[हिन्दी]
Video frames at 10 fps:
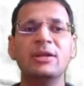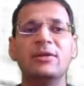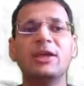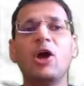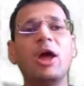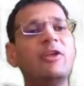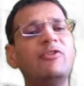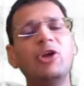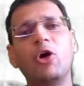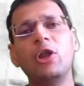ठीक है एंड
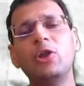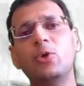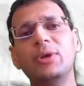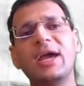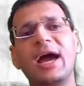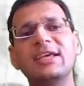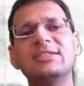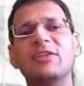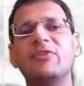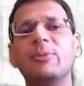वी ऑल नो कि हाई
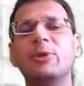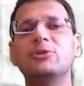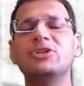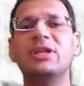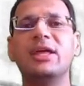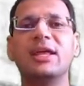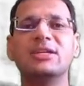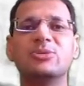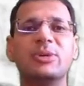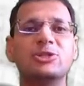सल्फर पोल्यूशन
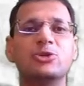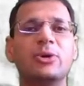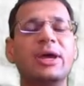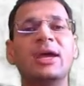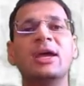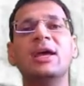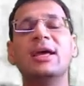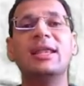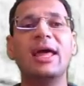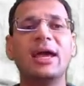एरियाज में जो है
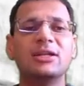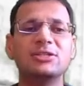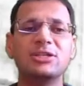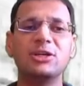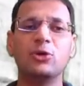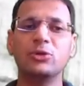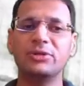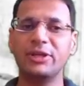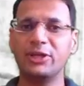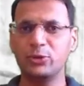लाइकन्स की
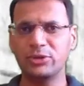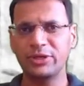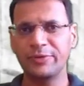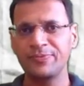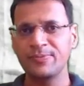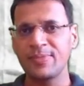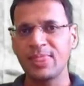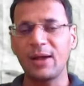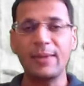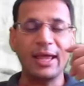ग्रोथ नहीं होती
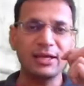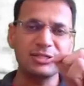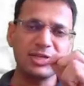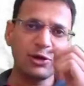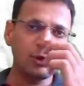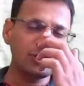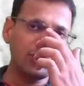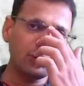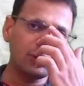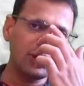अब लाइकन्स की ग्रोथ
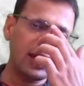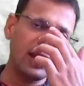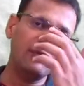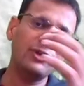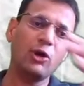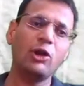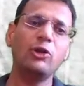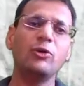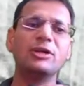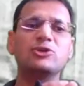नहीं होती एंड वी ऑल
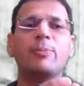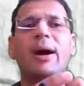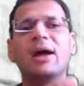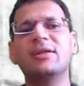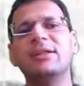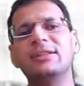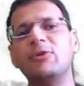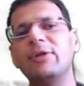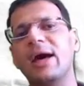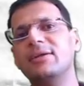नो कि जो बार्क रहता
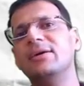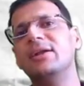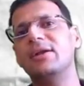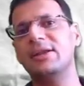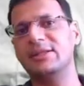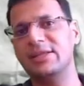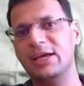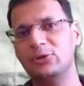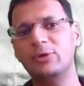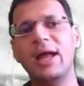है वो डार्क कलर रहता
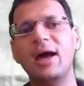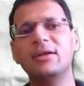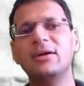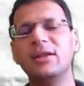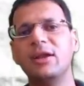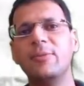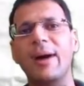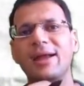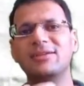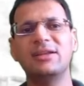है तो डार्क कलर्ड
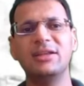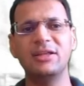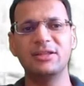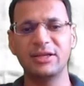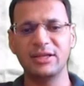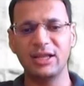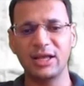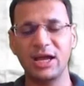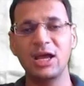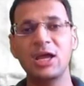बार्क क्लियर दिखने
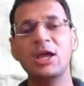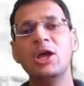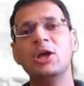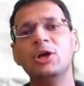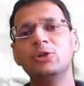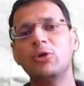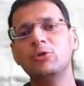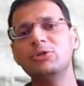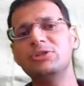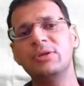लगा तो
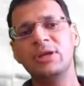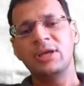कुछ